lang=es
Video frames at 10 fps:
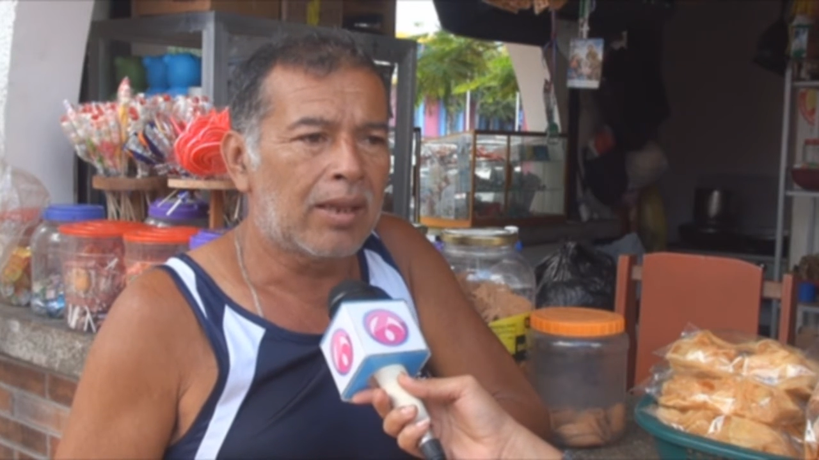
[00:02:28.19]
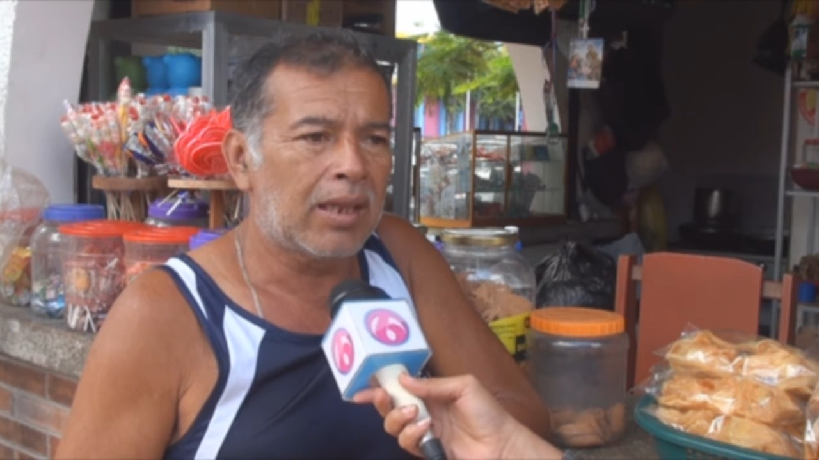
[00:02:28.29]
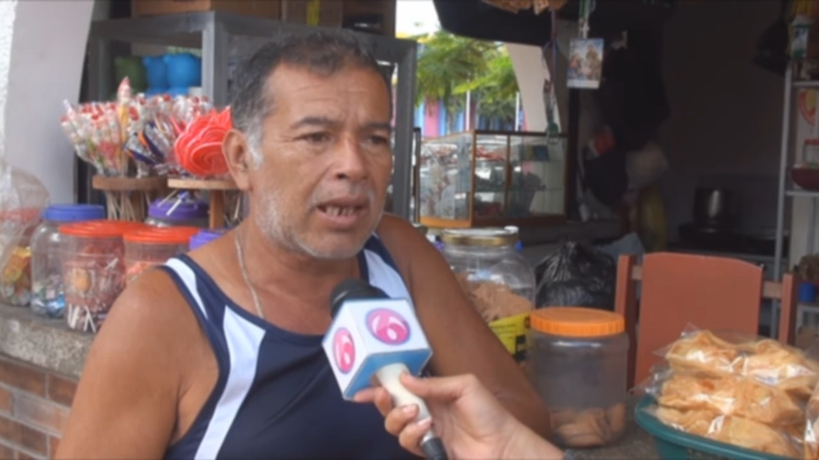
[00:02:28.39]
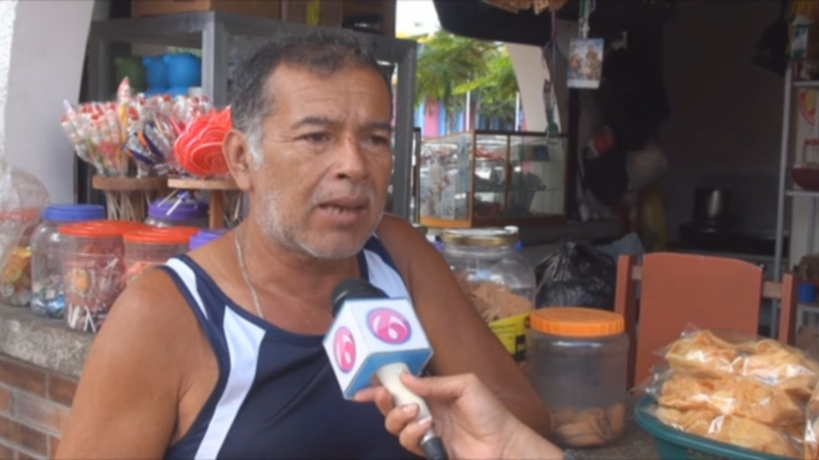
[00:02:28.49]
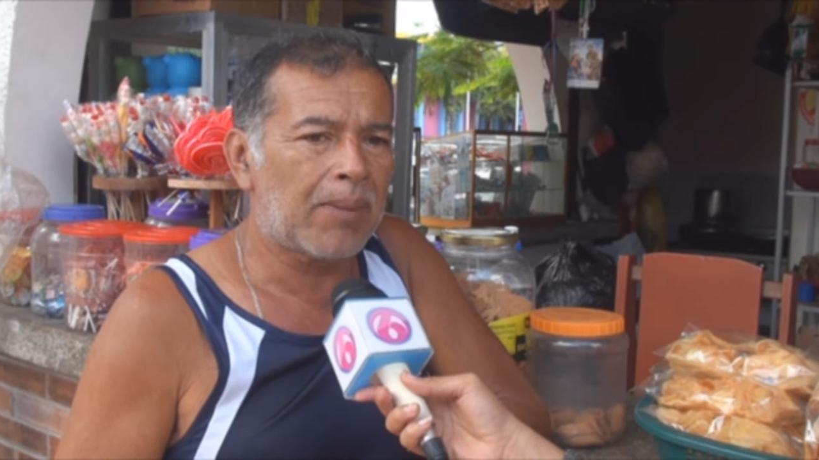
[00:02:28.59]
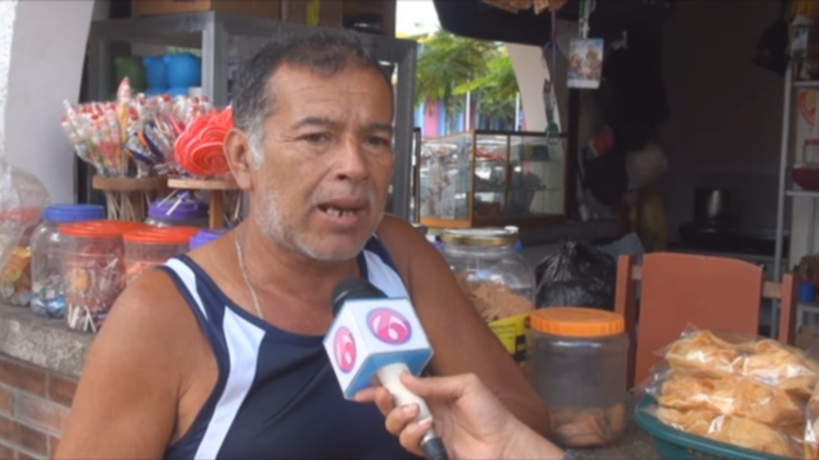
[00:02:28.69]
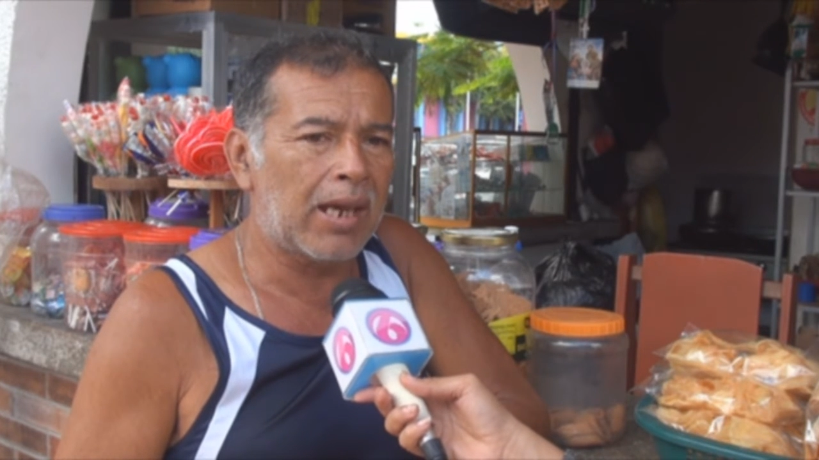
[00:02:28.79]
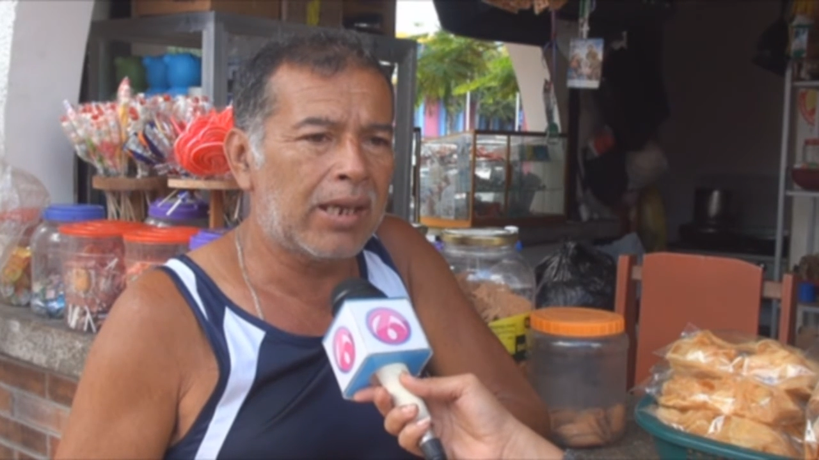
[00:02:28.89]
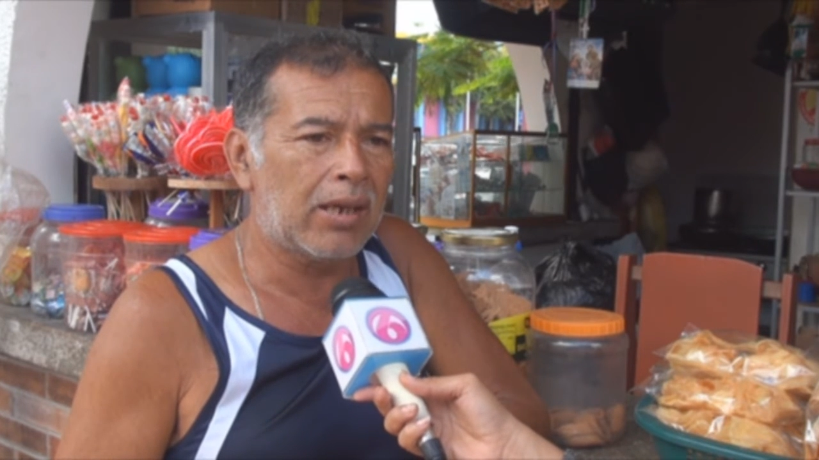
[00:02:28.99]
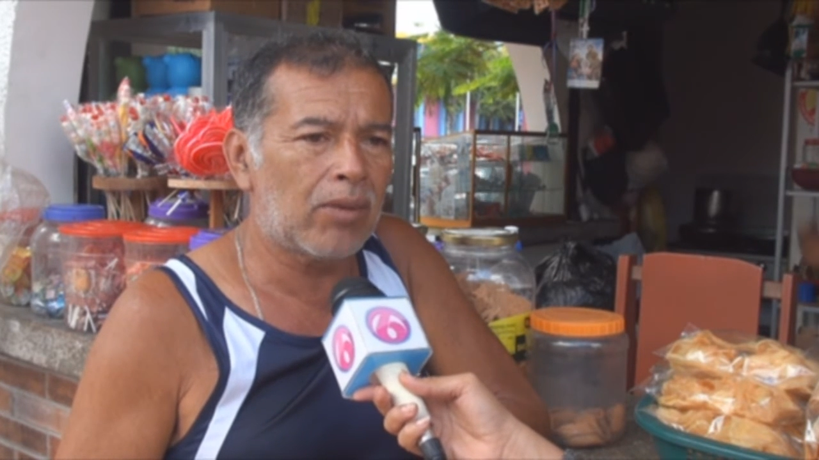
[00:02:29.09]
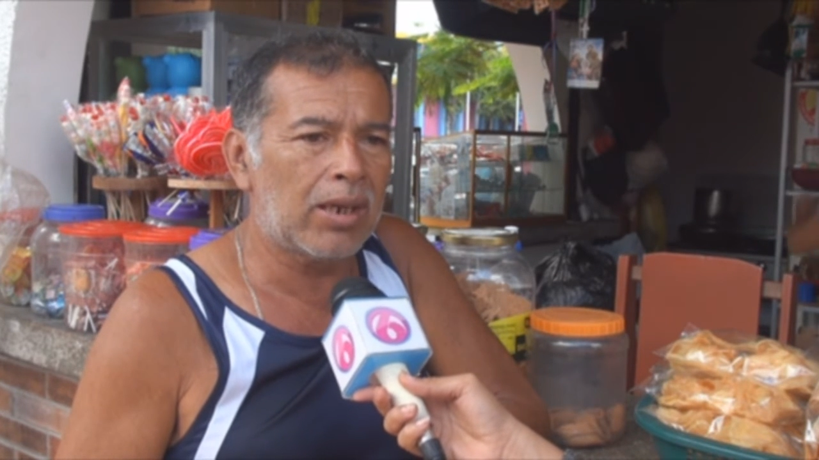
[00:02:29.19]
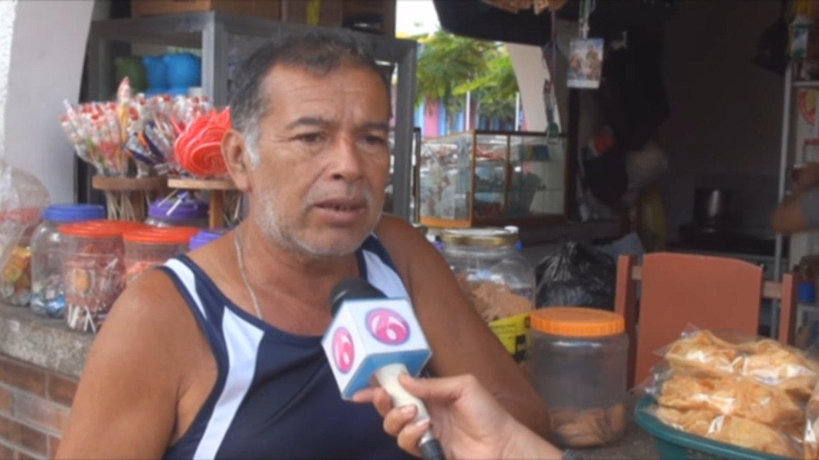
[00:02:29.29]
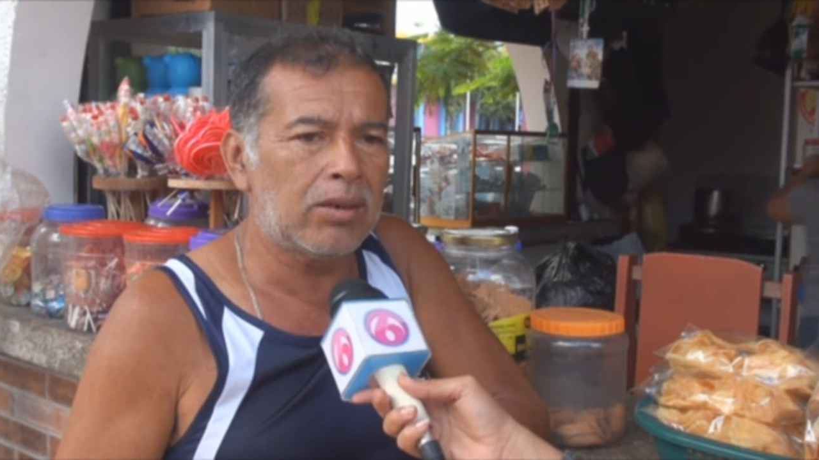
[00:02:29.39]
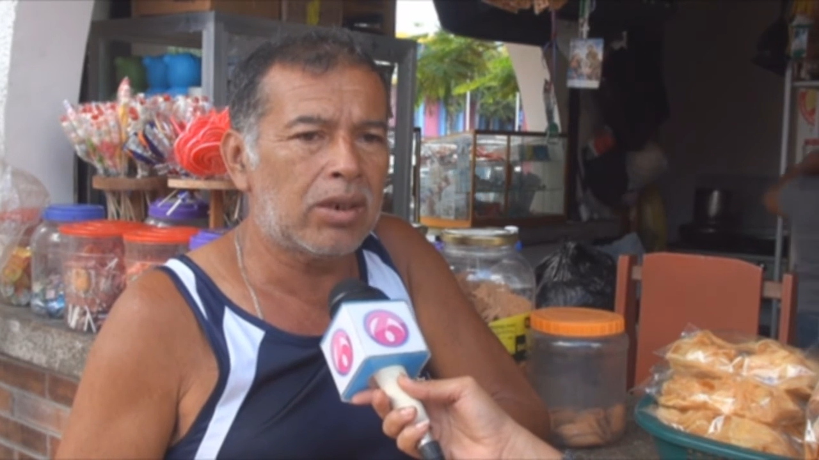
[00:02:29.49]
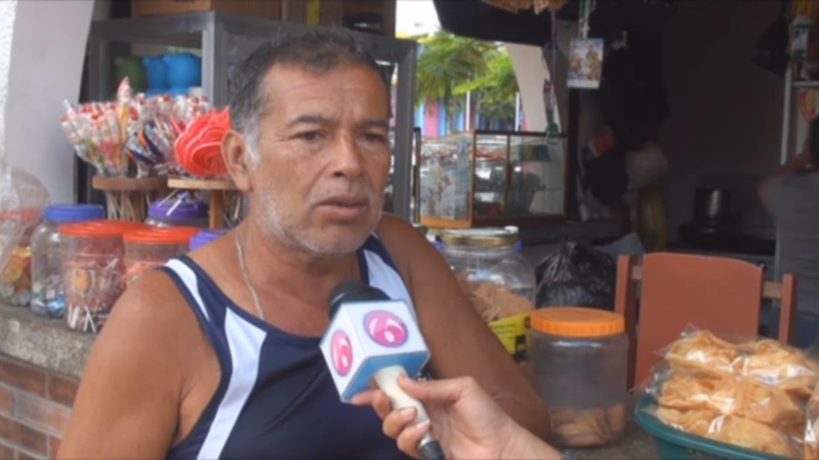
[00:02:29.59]
de que para ella no
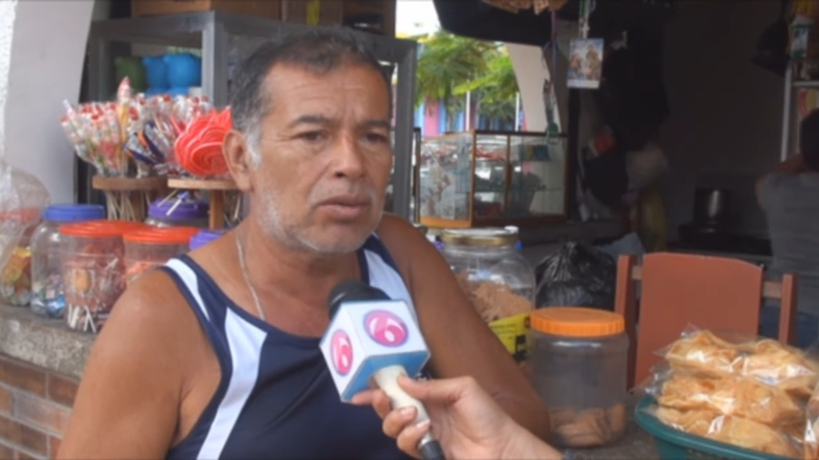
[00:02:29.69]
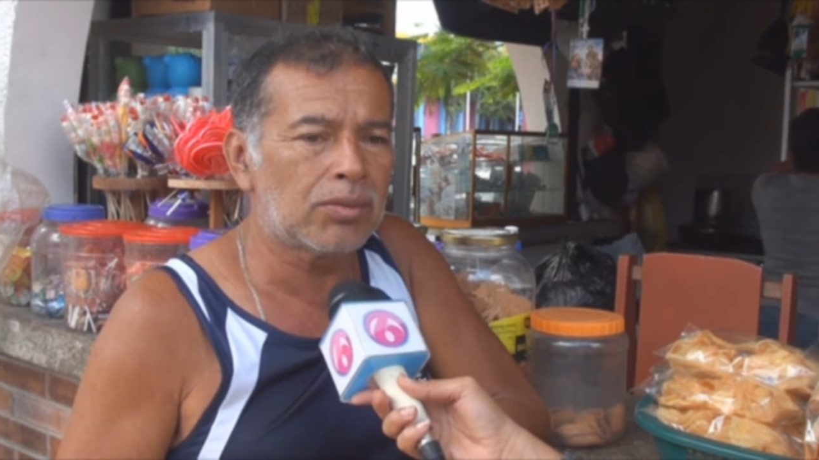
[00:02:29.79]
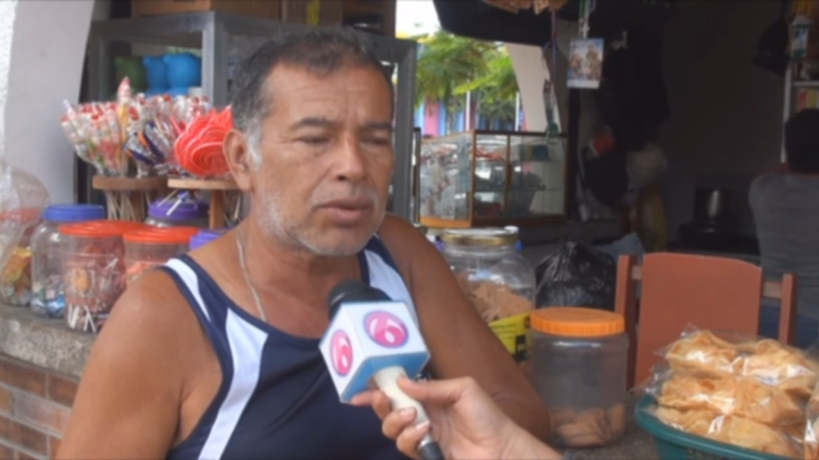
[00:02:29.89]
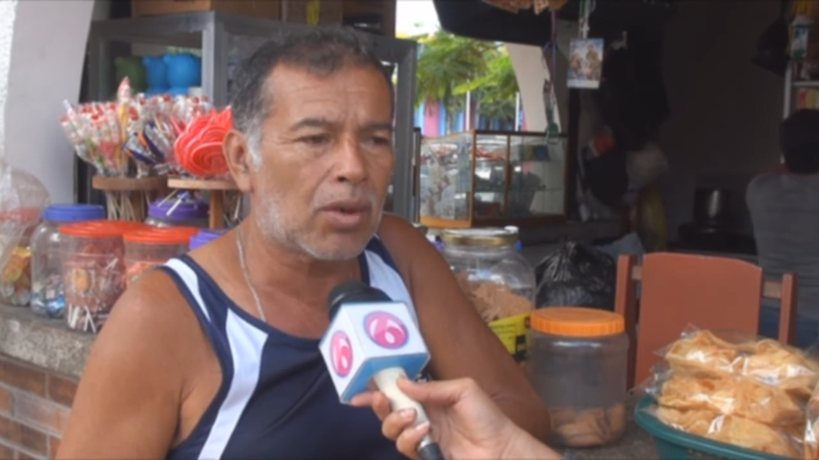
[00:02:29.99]
hay ningún